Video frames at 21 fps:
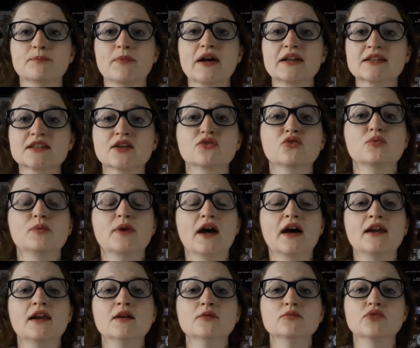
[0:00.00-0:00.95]
partir de
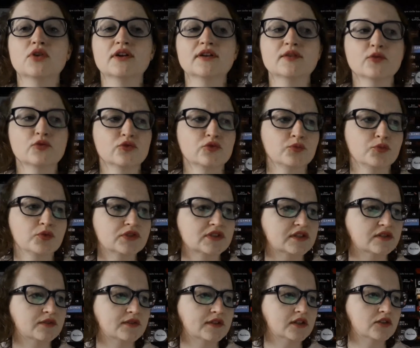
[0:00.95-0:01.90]
Berlin pour aller dans une
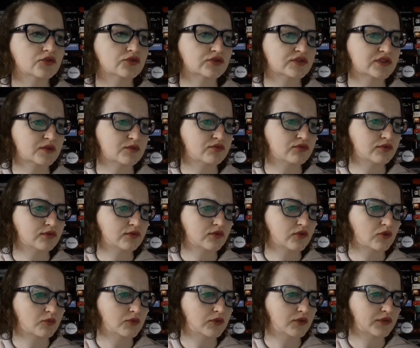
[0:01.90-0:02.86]
petite ville je ne sais plus
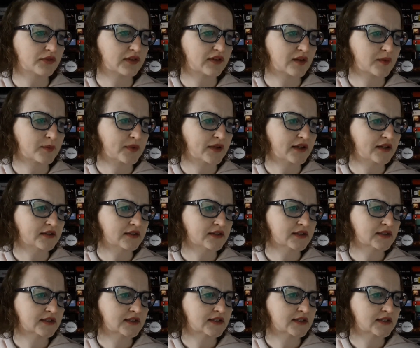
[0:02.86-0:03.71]
comment ça s'appelle